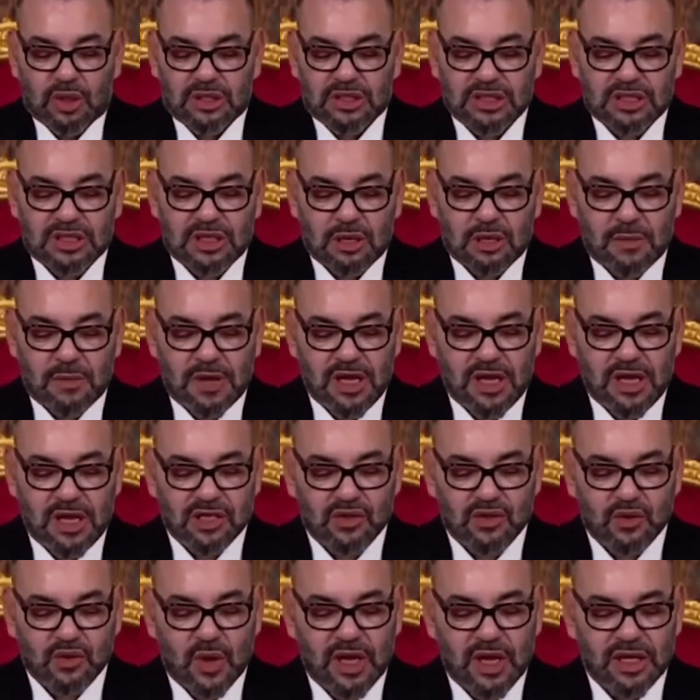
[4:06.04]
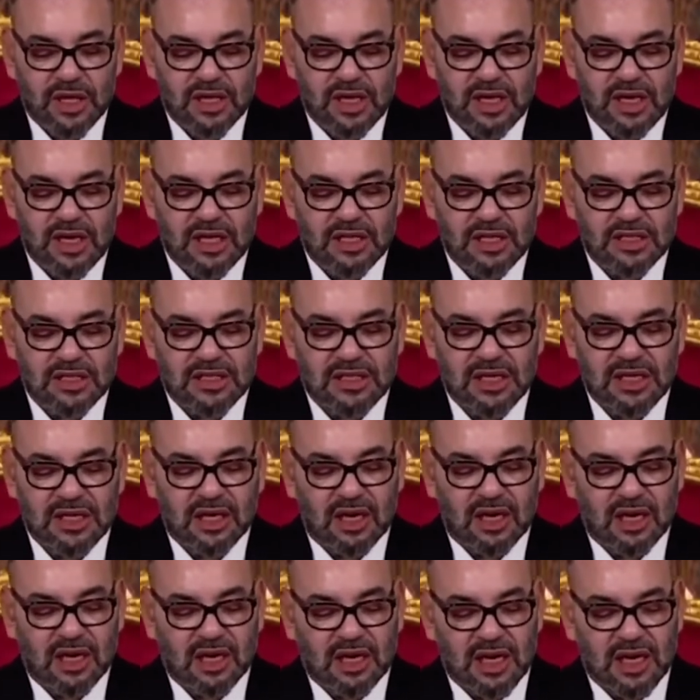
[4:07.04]
وتتميز هذه
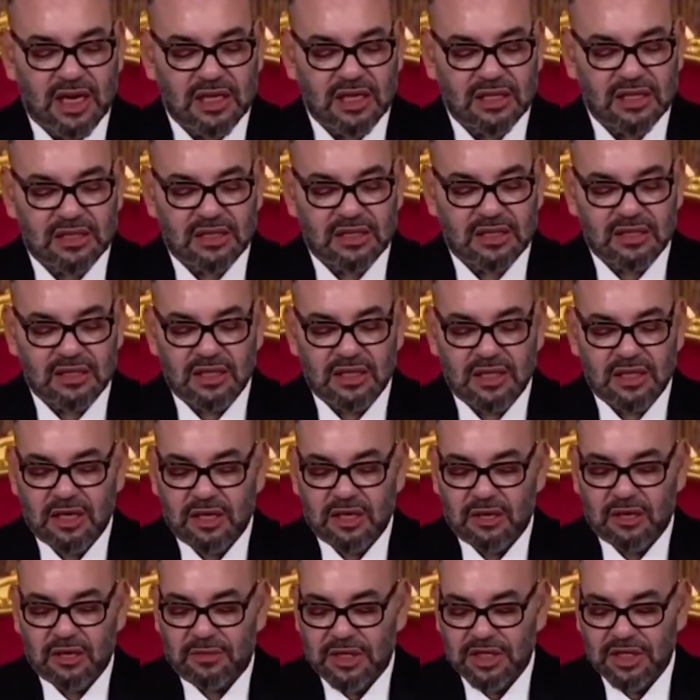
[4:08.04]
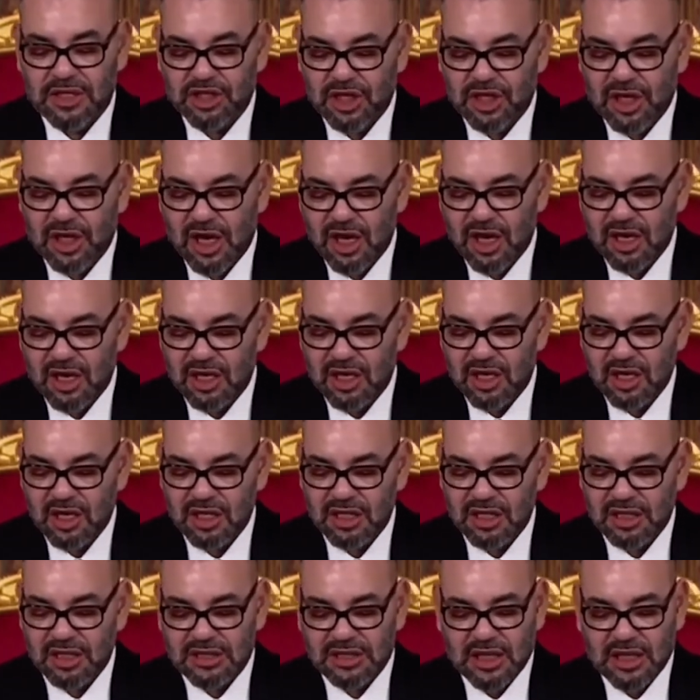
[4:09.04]
الاستحقاقات بإجراء
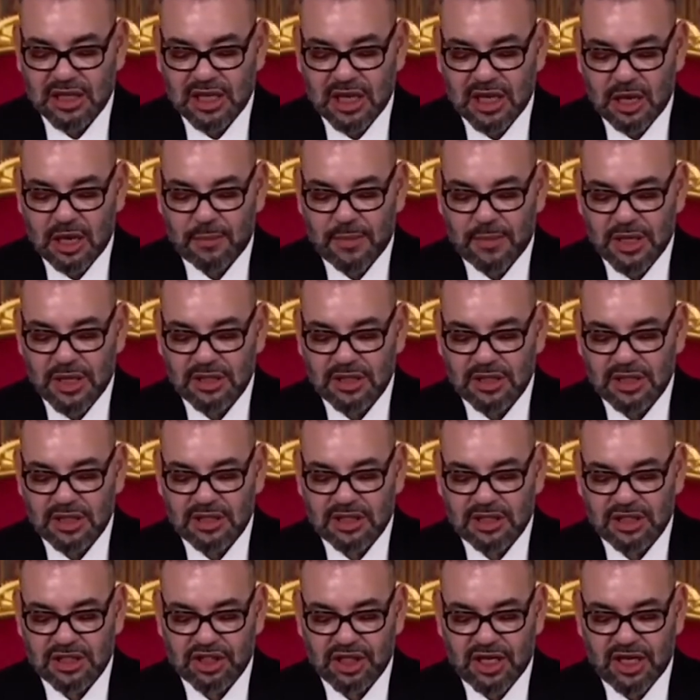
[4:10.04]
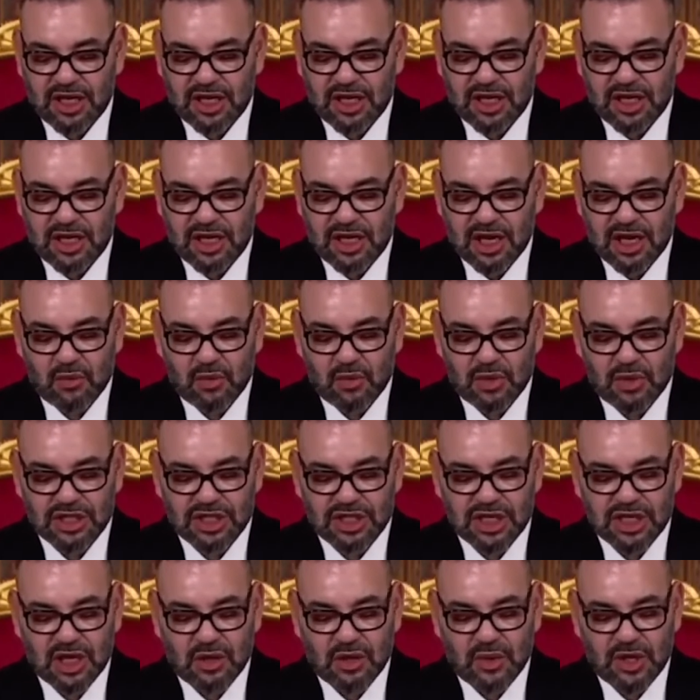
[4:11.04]
الانتخابات التشريعية
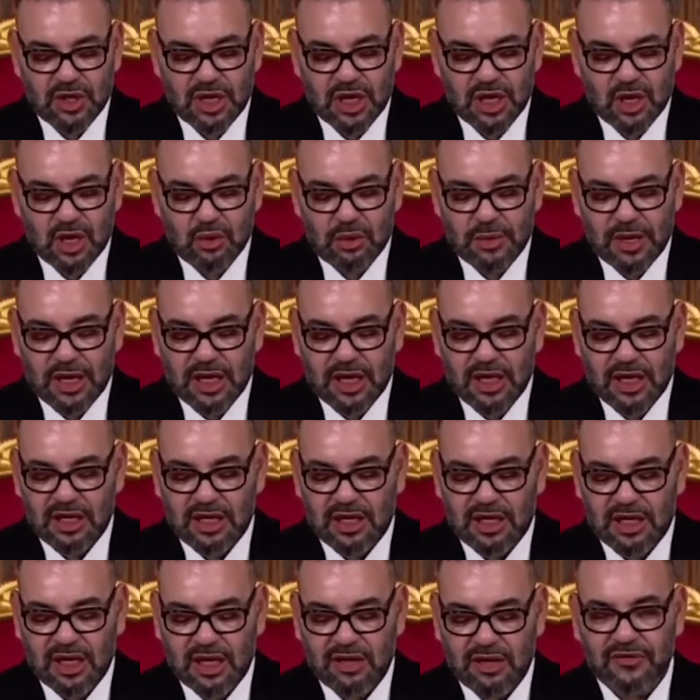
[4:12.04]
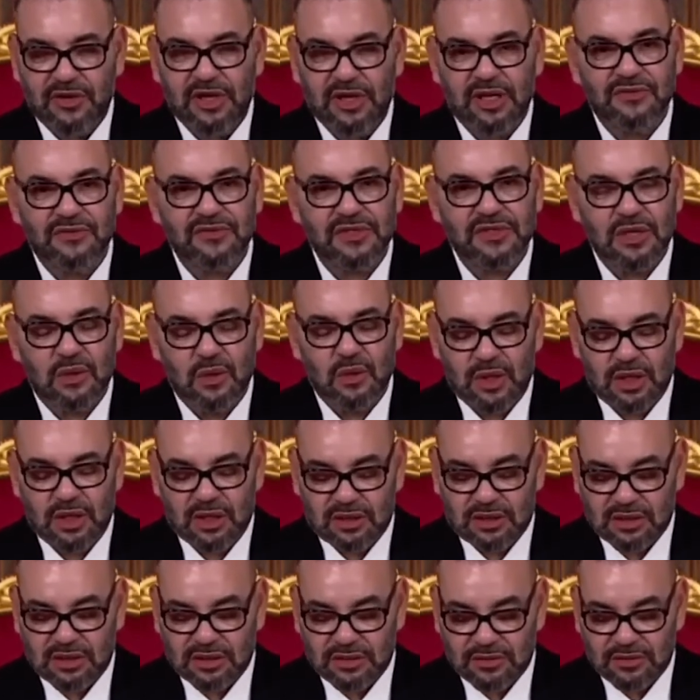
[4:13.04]
والجهوية والمحلية في نفس
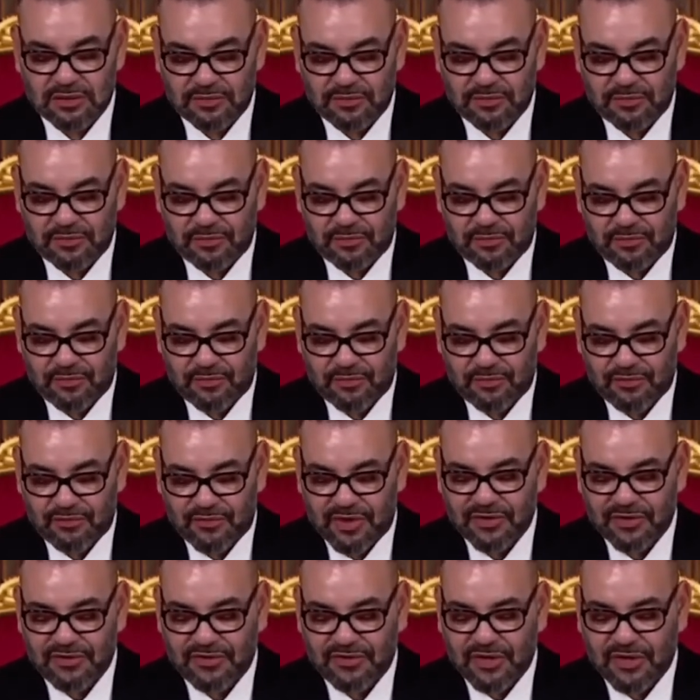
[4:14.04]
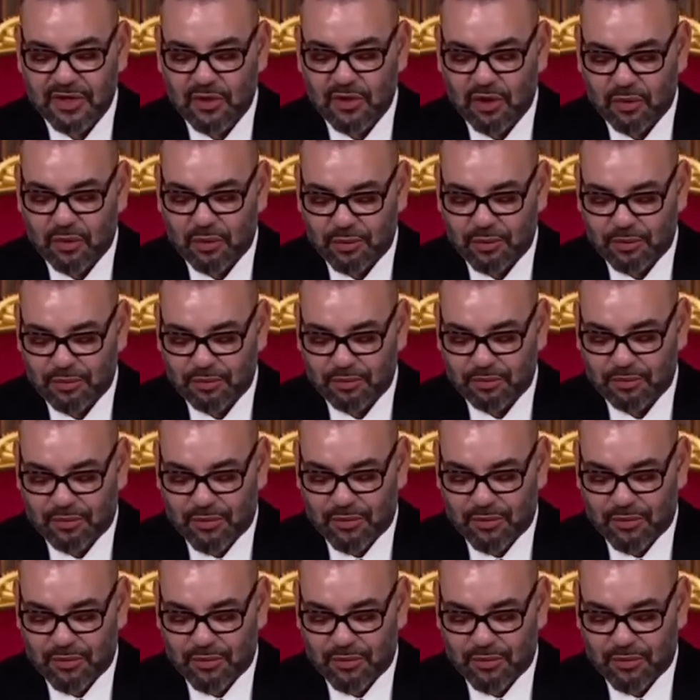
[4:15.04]
الوقت في نفس اليوم